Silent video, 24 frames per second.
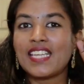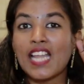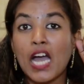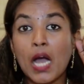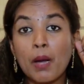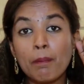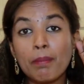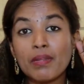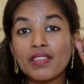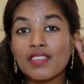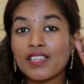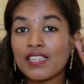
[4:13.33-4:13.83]

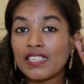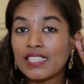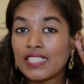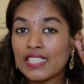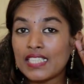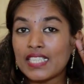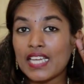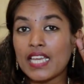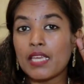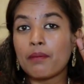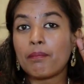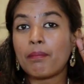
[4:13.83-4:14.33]
நாற்பத்தி
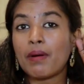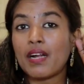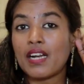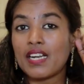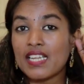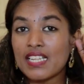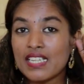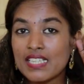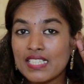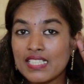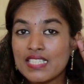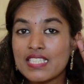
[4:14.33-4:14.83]
ரெண்டு
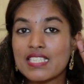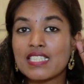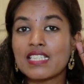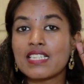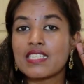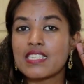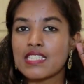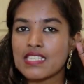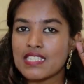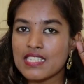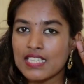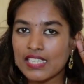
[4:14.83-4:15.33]
டைப்பான
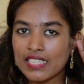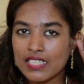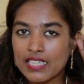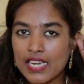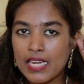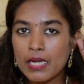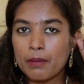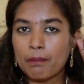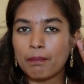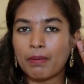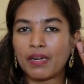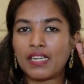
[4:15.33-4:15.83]
ரிசர்ச்சஸை
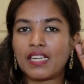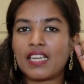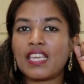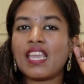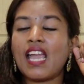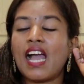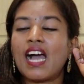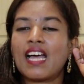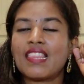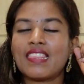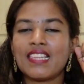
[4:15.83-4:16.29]
ரீட் பண்ணி